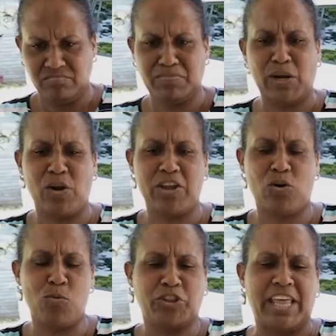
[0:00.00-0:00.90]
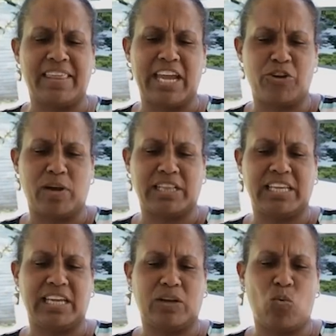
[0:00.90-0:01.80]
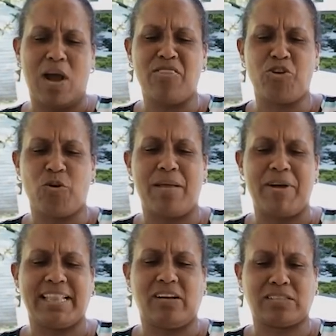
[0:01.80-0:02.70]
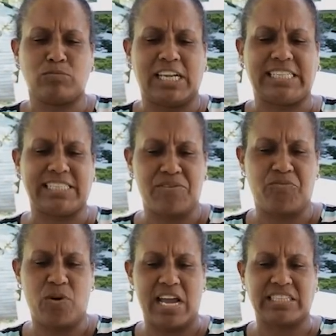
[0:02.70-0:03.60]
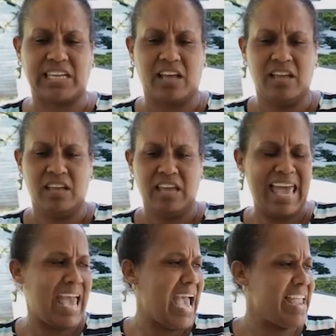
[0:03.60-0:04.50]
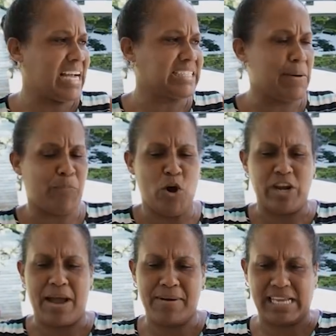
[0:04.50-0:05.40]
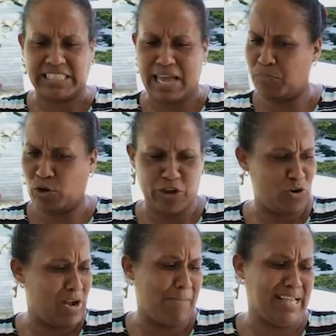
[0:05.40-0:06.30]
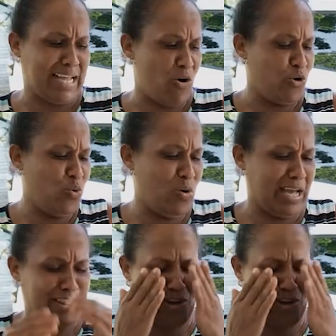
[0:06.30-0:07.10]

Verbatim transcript: Pero que yo, como te dije yo a ti, ¿cuándo yo he mandado a esa muchacha a hacer fuerza? Es ella que se pone a veces, ay, pero que yo no la he mandado nunca,